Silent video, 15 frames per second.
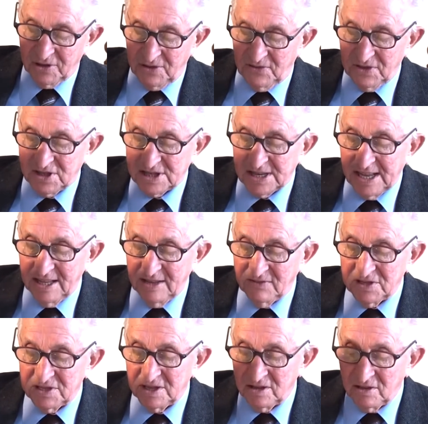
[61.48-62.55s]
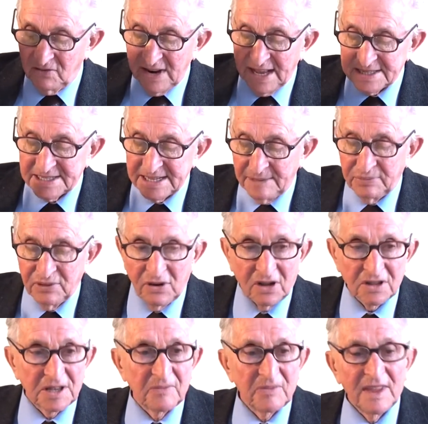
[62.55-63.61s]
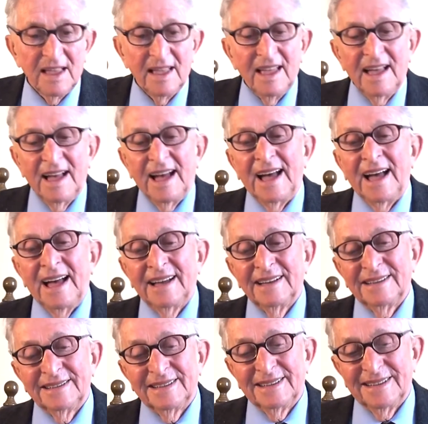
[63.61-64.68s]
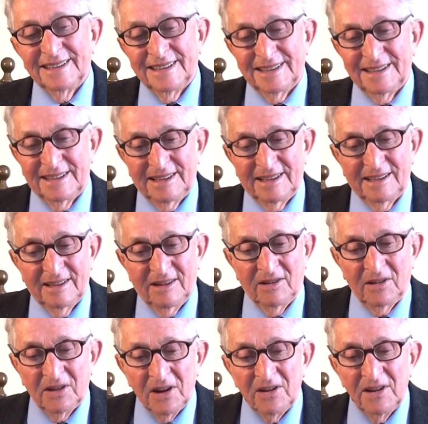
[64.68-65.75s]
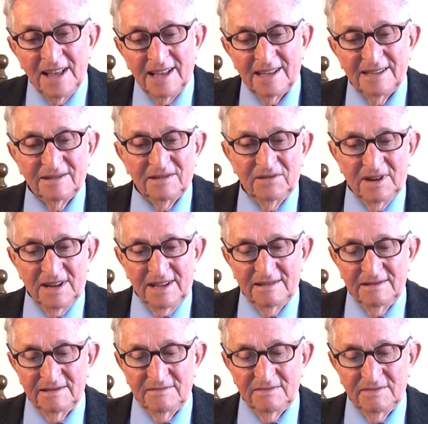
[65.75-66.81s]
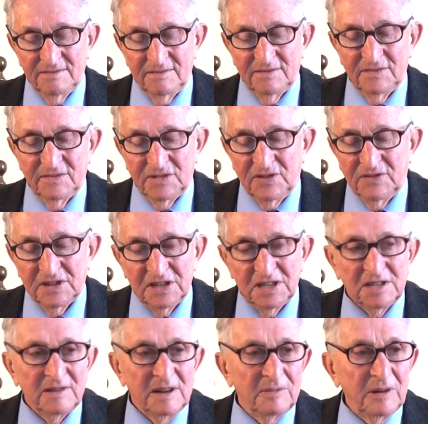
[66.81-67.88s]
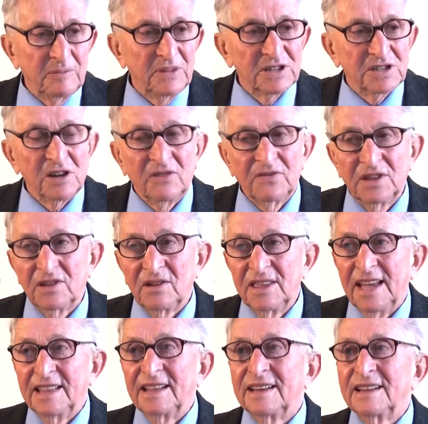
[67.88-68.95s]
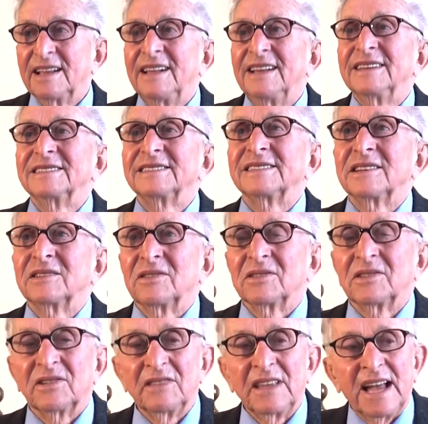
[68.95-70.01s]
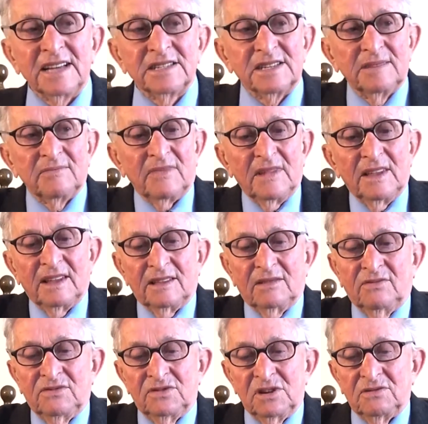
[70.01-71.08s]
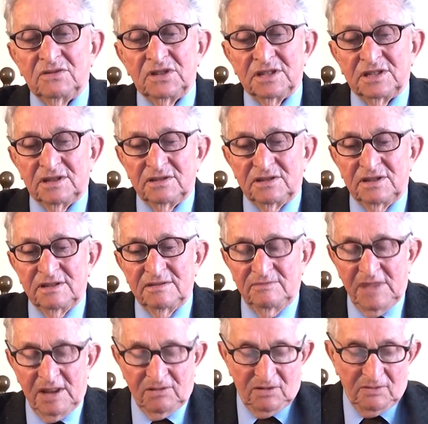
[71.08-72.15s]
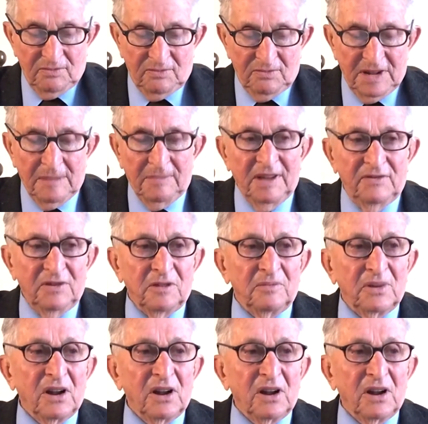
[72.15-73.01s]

podwyższenie, właściwie to wlazł na płot, a ochrona, która towarzyszyła papieżowi, to jeden z tych ochroniarzy wziął się coś, miał tu na pewno